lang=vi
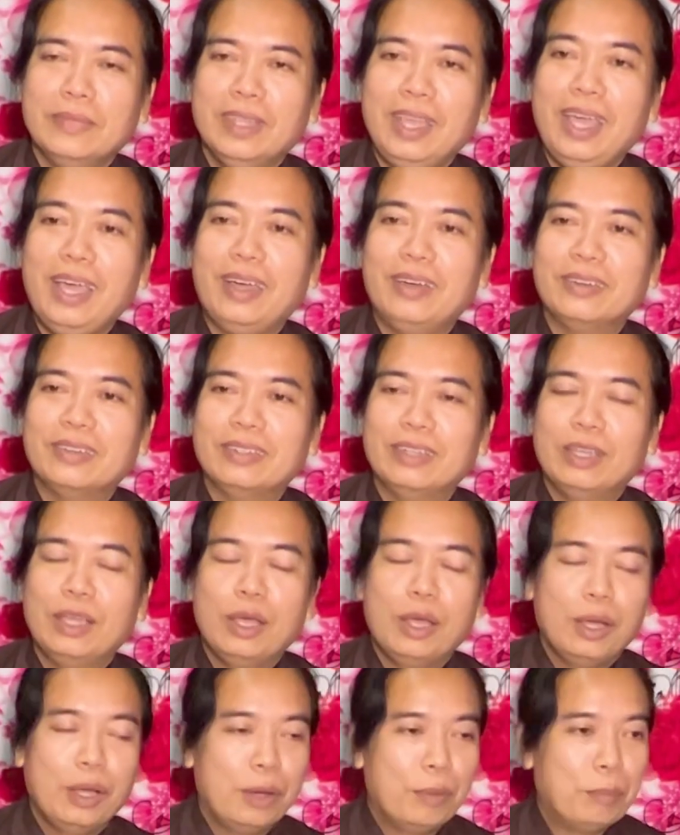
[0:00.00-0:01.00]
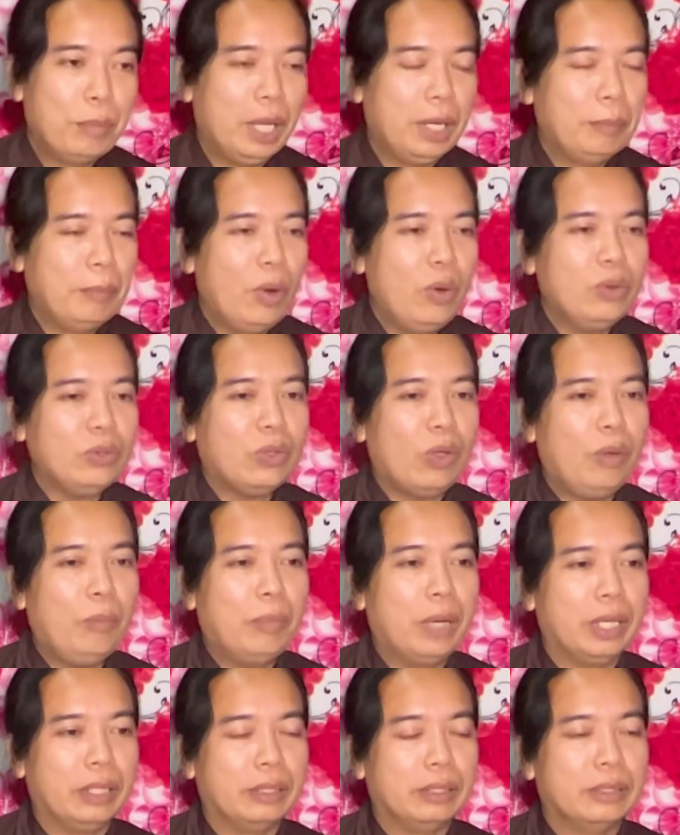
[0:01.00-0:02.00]
nào mình muốn cho
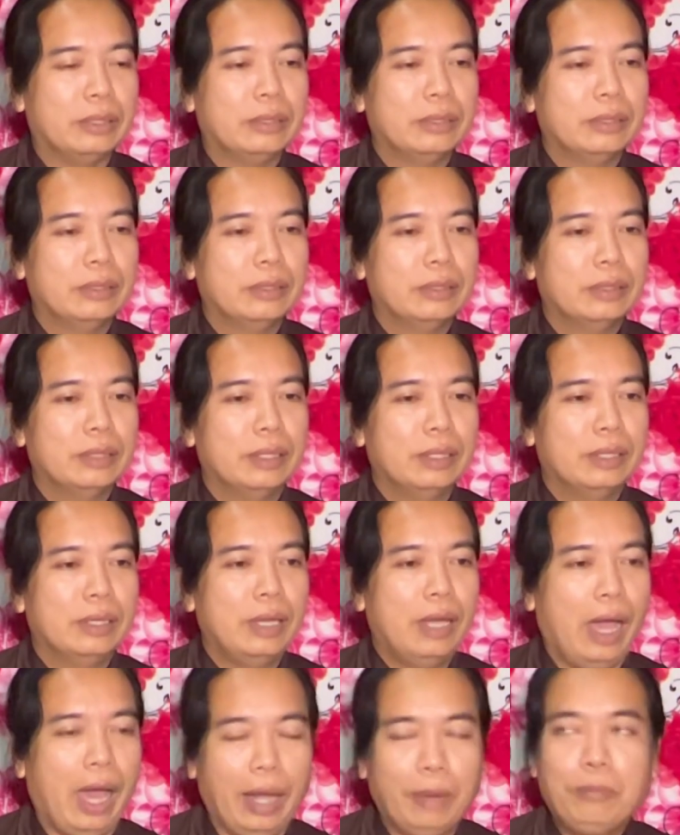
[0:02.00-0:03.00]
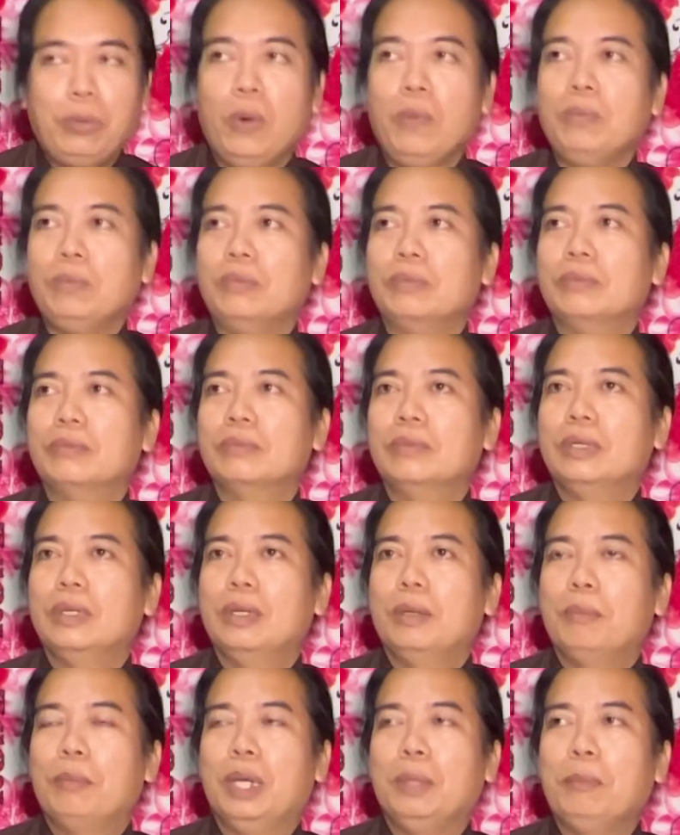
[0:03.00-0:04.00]
mình hạnh phúc
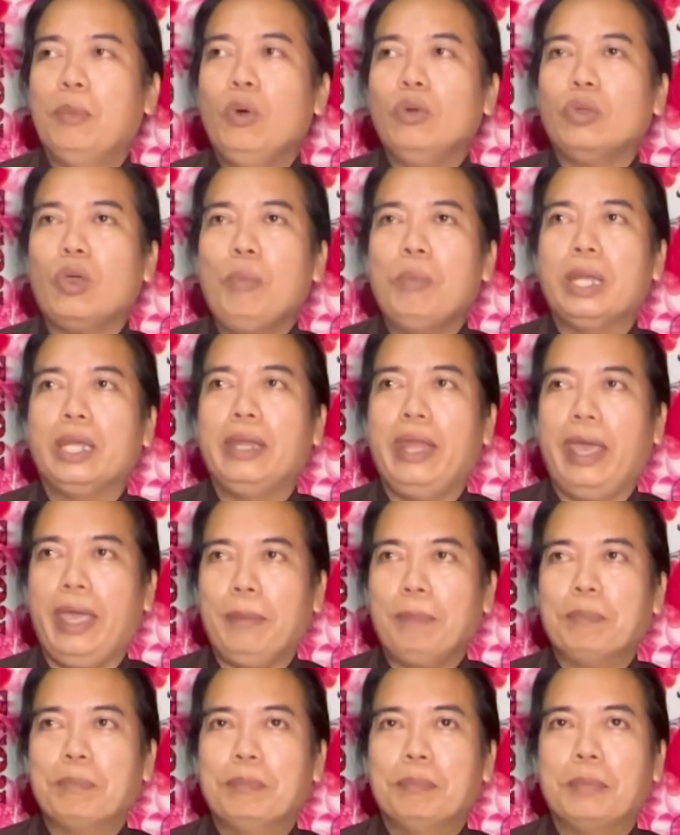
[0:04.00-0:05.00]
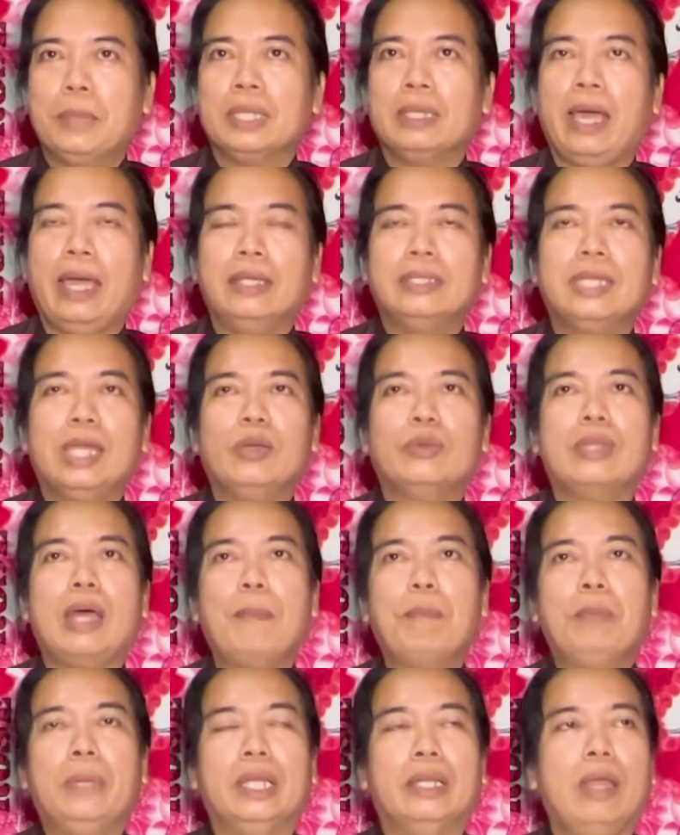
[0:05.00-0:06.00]
mình muốn cho mình đẹp mà tại sao
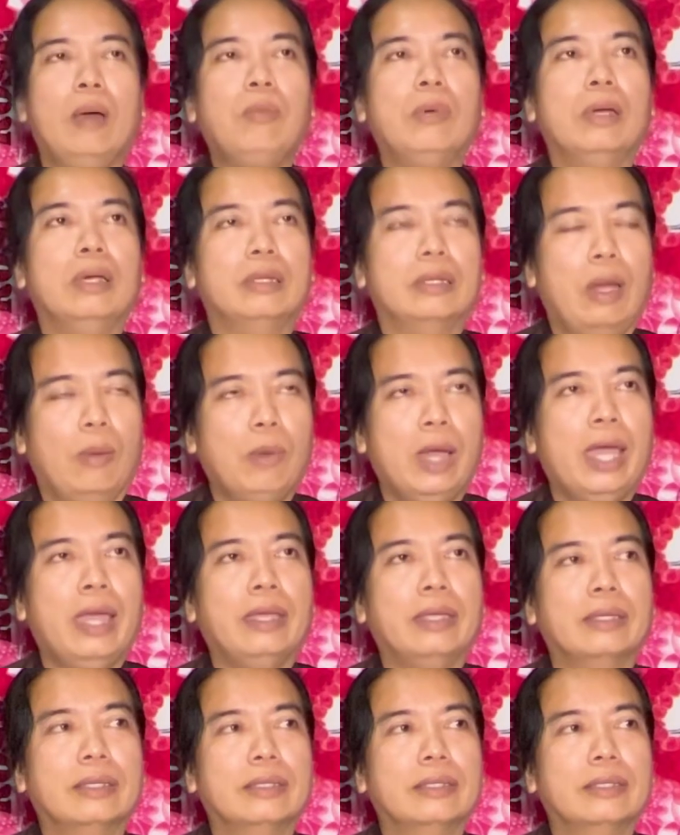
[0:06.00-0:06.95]
tâm mình độc độc ác